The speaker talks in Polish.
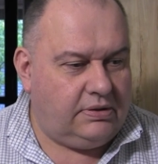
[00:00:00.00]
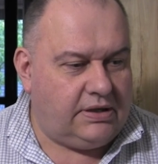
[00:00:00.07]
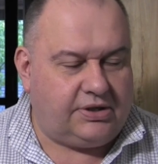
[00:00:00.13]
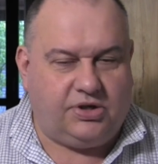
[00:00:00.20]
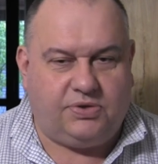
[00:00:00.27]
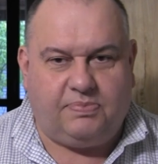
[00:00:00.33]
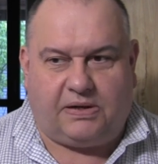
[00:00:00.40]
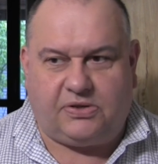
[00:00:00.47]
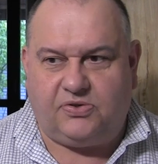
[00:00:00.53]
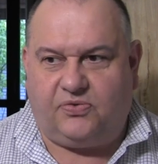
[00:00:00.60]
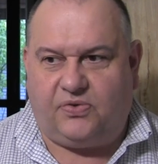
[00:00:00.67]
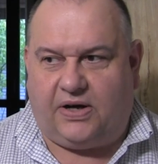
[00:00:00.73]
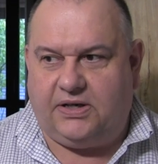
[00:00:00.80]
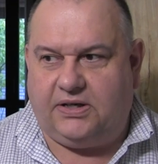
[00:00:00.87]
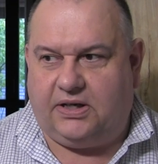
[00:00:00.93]
jakieś bardzo
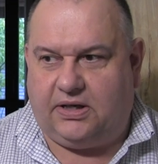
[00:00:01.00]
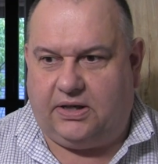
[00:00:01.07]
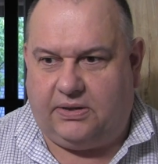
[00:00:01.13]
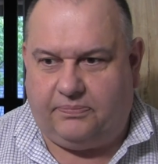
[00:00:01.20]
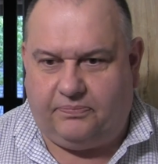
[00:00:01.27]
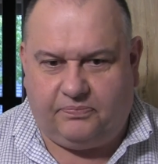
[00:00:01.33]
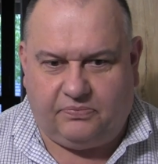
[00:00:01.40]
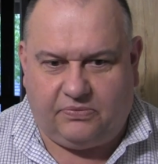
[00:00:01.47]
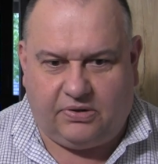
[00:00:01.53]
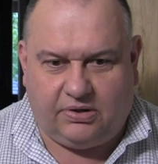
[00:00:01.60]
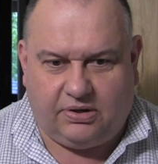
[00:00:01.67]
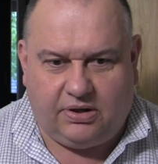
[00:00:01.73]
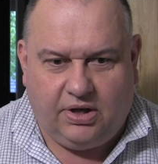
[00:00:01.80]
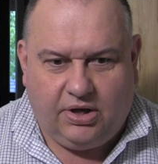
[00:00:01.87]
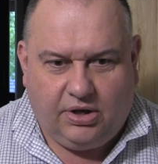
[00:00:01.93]
fajne
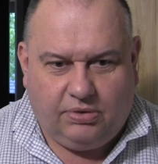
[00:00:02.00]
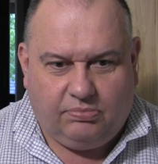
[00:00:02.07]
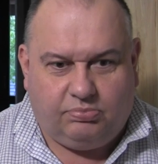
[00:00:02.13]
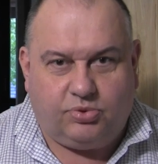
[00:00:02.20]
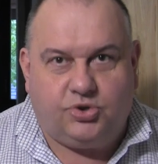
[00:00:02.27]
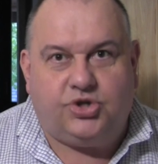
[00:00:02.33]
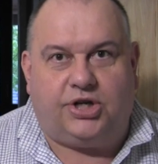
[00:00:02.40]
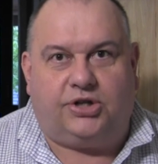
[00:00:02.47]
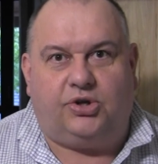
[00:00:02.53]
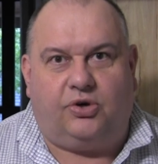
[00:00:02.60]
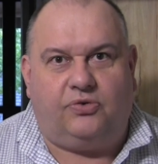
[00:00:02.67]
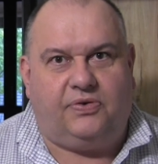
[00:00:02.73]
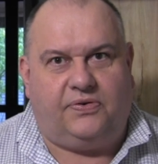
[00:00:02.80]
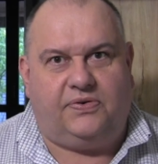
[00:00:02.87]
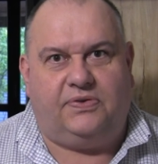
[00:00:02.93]
mm,
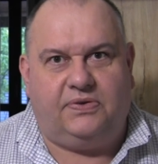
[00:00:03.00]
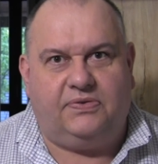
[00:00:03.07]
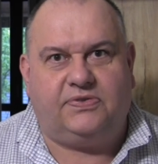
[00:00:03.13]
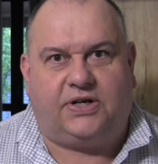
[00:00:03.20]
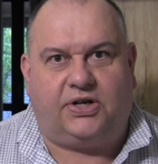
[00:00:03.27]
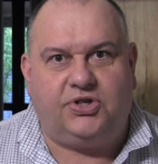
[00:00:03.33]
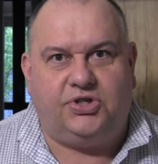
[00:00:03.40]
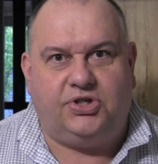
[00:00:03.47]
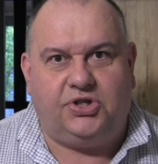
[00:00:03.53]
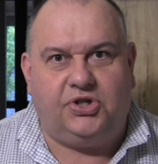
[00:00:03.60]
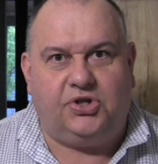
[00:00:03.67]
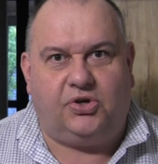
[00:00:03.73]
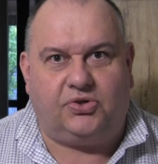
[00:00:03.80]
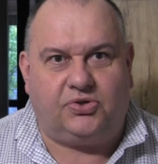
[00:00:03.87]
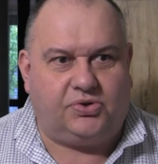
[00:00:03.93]
budżetowe e,
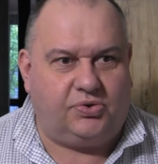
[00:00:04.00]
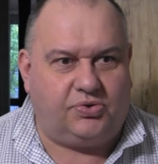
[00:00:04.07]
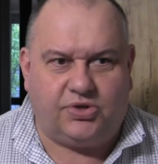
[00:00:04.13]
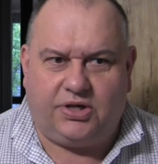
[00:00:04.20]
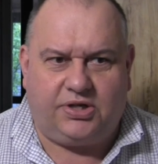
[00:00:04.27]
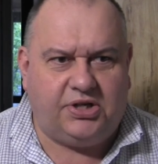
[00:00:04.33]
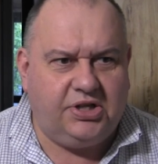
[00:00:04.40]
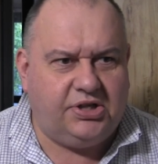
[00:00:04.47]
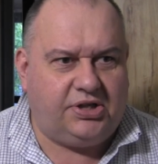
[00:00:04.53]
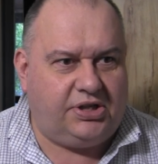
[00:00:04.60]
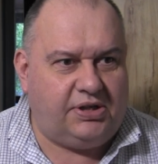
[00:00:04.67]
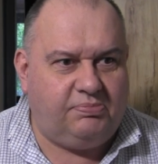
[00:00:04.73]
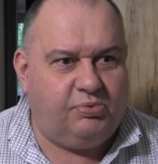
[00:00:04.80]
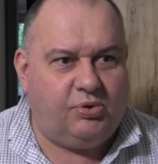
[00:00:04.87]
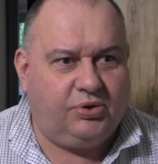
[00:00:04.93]
wskaźniki rosną, że nigdy
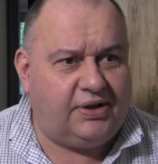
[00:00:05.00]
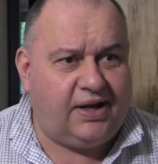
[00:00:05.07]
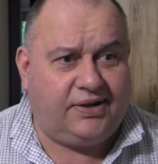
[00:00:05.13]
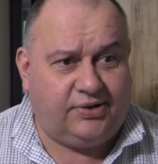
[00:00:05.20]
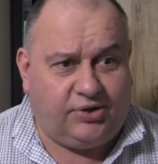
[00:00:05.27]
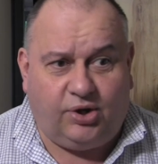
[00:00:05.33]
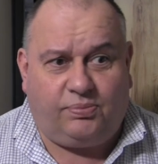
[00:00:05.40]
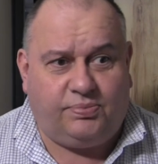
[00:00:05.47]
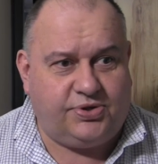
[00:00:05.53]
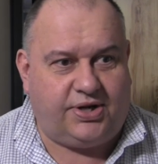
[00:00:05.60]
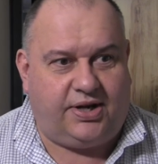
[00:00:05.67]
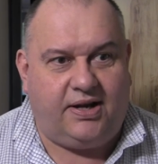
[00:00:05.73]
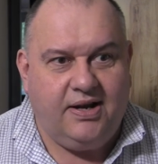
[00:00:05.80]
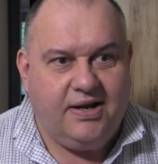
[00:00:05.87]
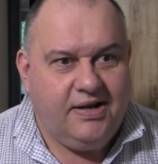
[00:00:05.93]
nie było tak
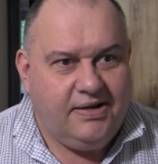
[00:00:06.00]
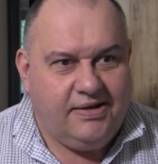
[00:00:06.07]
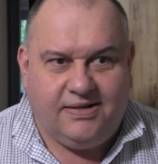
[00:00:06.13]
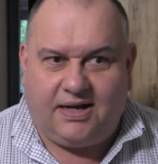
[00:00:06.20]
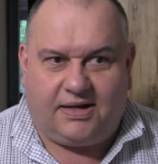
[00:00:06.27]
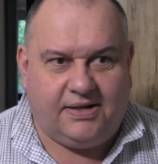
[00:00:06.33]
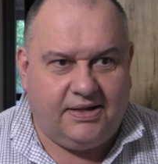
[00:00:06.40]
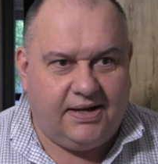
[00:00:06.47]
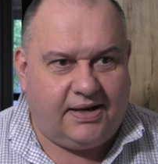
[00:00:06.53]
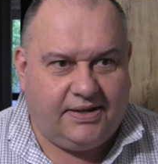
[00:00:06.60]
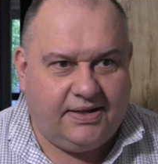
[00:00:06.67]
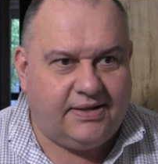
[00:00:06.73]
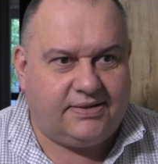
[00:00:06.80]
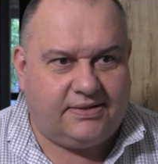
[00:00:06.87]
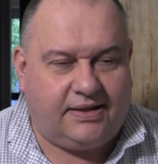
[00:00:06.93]
dobrze, jak,
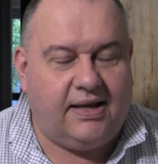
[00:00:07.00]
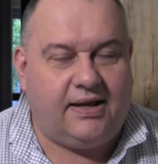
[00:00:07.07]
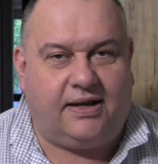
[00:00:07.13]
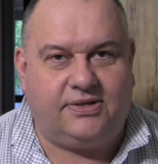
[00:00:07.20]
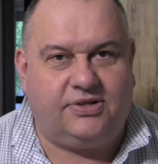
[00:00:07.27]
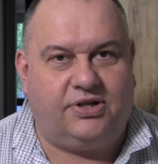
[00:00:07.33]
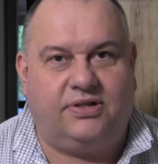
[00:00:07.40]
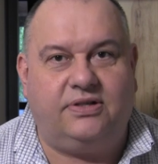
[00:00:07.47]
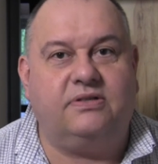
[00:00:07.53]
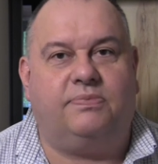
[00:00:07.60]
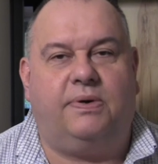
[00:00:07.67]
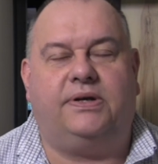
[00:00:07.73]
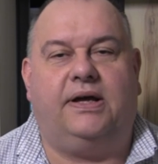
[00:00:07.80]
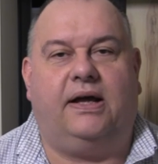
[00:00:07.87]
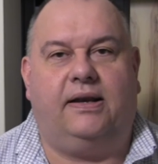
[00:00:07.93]
jak jest teraz, że jest
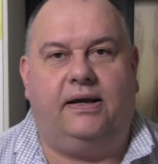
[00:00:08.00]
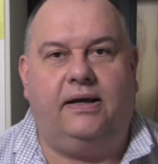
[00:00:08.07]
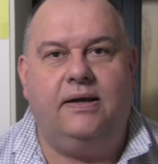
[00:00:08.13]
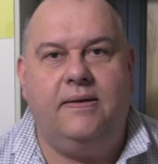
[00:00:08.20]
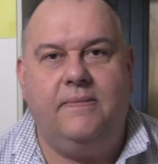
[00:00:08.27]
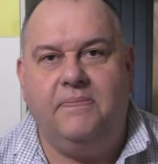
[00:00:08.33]
wspaniale.